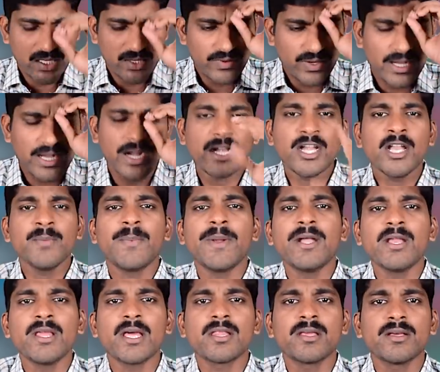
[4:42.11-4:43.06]
இவன்
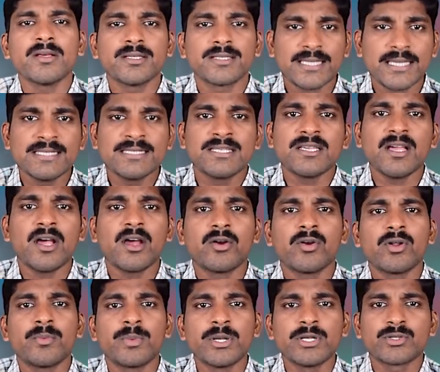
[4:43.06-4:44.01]
கண்டிப்பாக நீ அதை செஞ்சே
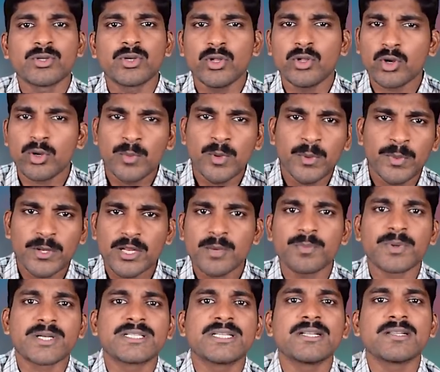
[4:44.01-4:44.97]
ஆகணும் அப்படின்னு சொல்லி ரொம்ப பெரிய
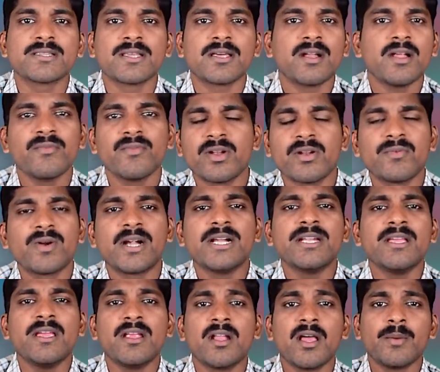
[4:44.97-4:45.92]
ப்ரெஷர் தரான் வேறு
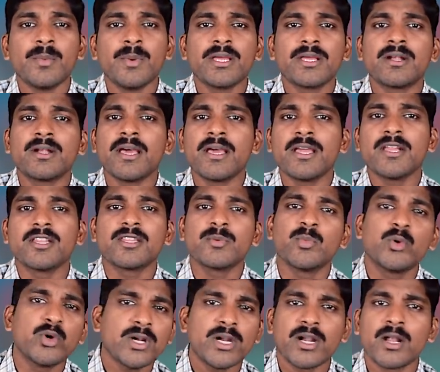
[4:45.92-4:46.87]
வழியே இல்லாமல் இரண்டாயிரத்தி
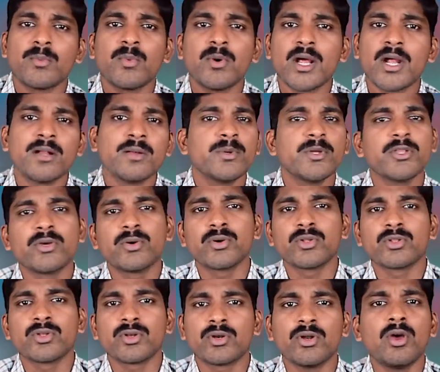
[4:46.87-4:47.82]
மூணில் நம்மளும் அனுமதி
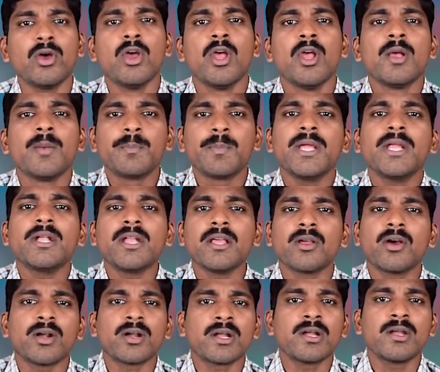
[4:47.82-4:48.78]
கொடுத்துட்றோம் பிடி
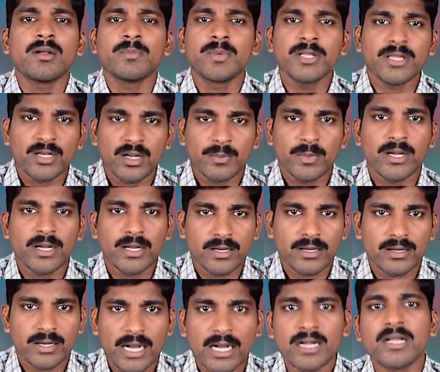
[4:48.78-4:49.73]
காட்டன் என்பது நம்ம
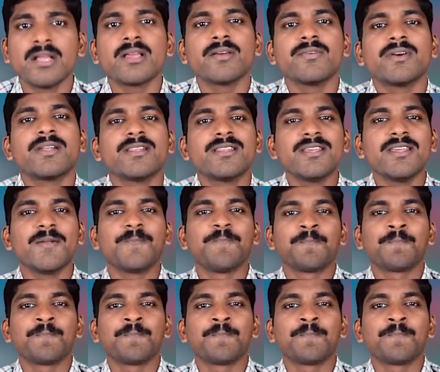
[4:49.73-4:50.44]
நாட்டுக்கு வருது